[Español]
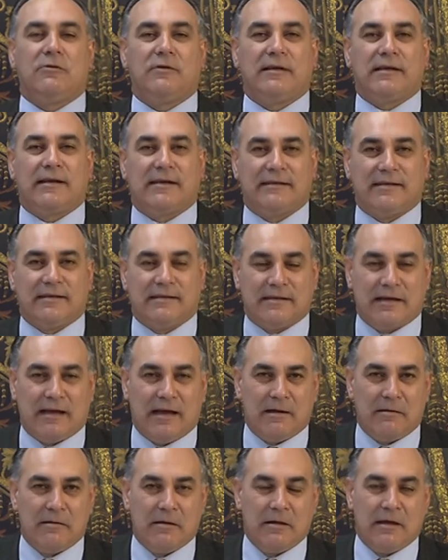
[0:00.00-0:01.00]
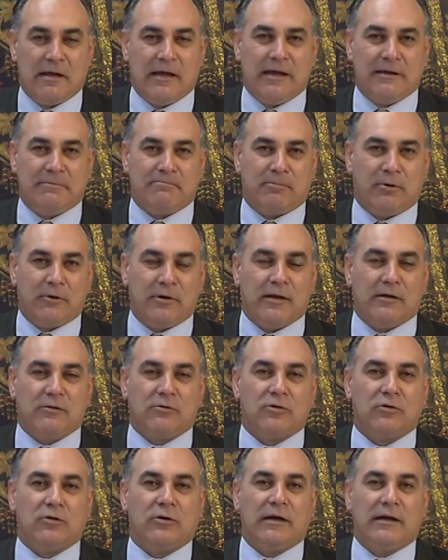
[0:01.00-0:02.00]
y que se está
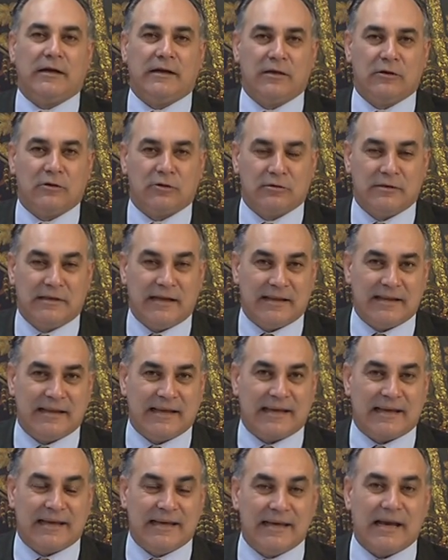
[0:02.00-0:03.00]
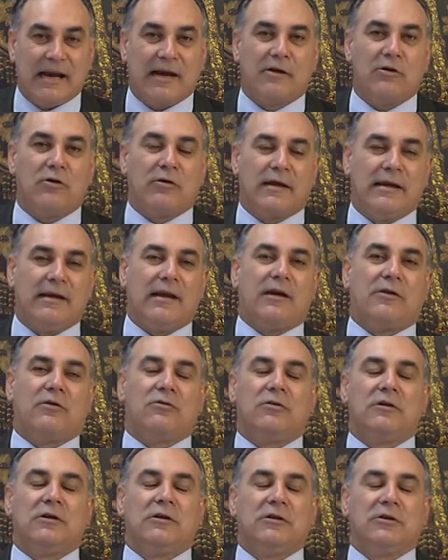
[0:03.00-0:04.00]
exponiendo en los días de Quinario,
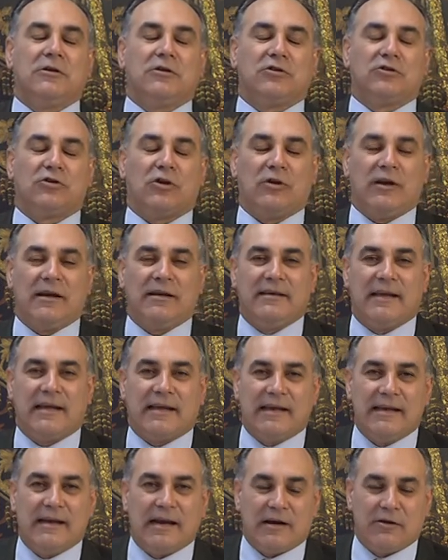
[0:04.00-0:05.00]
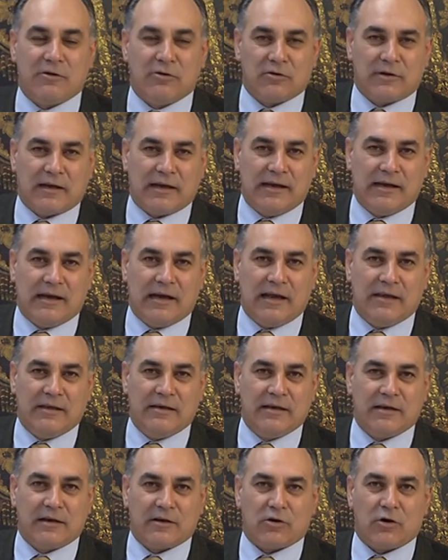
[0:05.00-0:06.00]
Quinario solemne Quinario, que
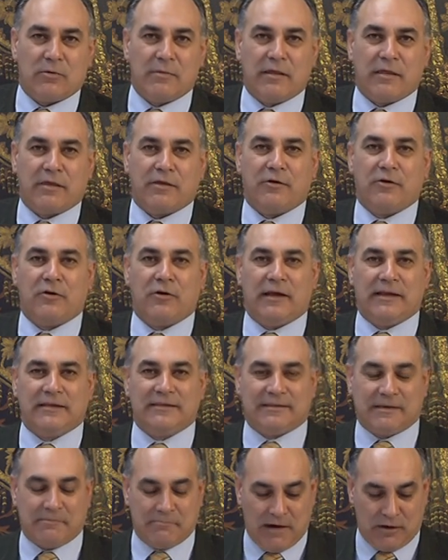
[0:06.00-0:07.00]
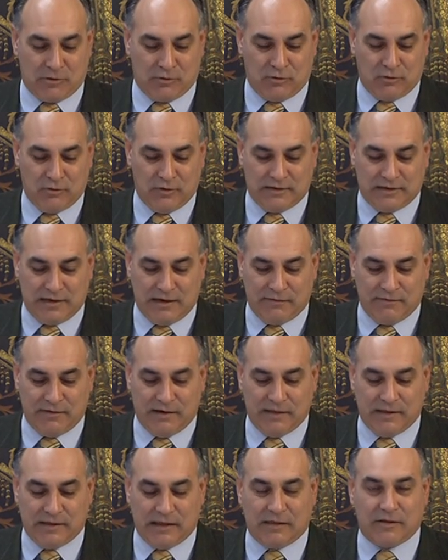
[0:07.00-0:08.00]
ayer comenzó en San Marcos. Nuestras
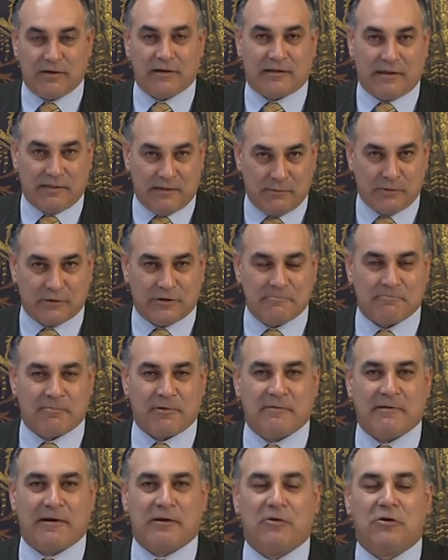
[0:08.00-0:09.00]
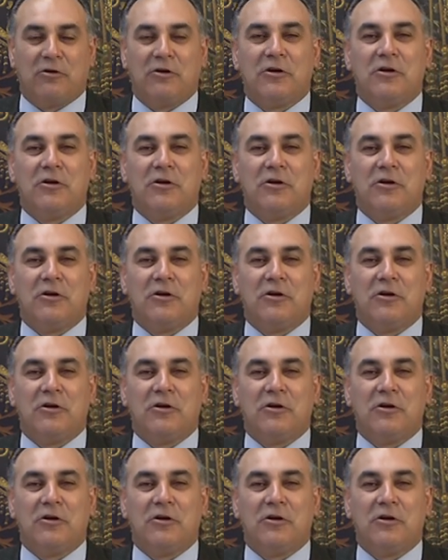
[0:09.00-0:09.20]
felicitaciones, tendremos tiempo de verlo